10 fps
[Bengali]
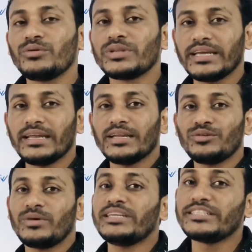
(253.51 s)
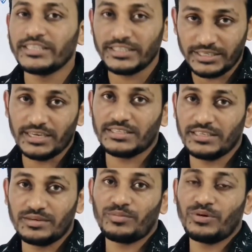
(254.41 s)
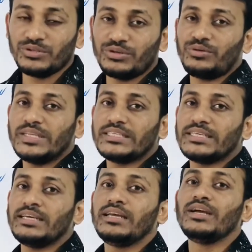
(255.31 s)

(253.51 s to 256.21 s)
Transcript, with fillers: করতে গেলে তোমার ইন্টারনেট কানেকশনের প্রয়োজন রয়েছে